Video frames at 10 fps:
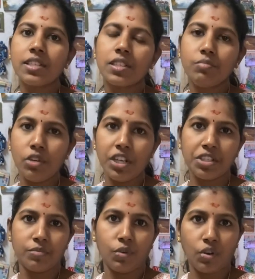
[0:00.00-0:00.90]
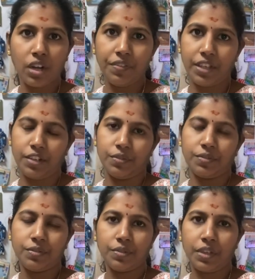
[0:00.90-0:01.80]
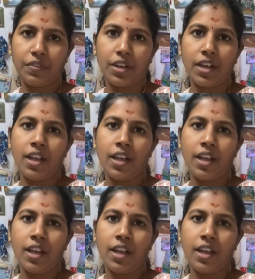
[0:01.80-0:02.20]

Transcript: ஸ்டிமுலேஷன் மோடில் வைக்கணும் ஓகேவா